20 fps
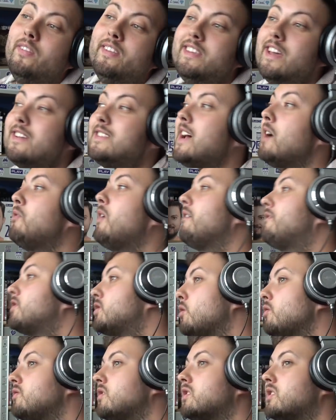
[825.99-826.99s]
On nie działa
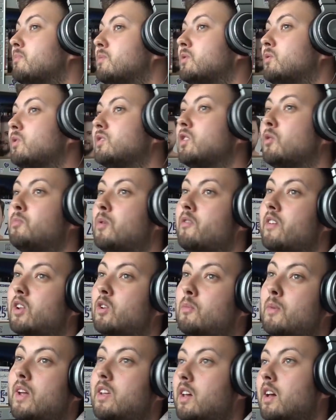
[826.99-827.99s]
w rządzie, żebyś dostał
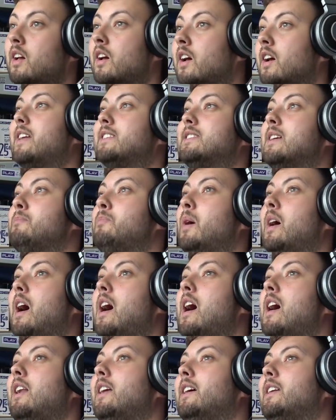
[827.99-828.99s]
powiadomienie RCB
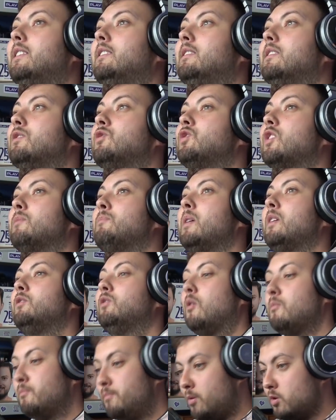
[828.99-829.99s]
alert, że
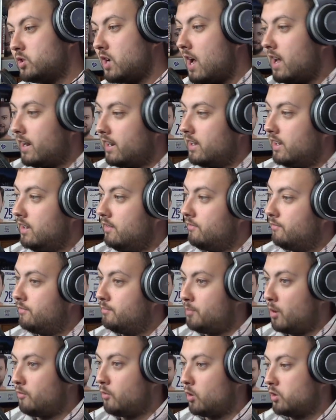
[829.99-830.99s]
będą pożary i
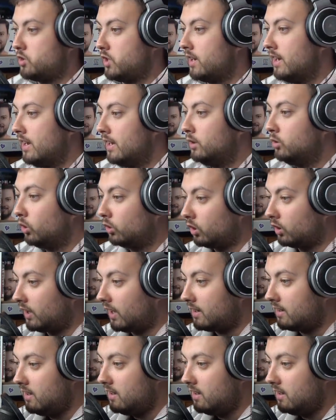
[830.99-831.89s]
w powodzie. No to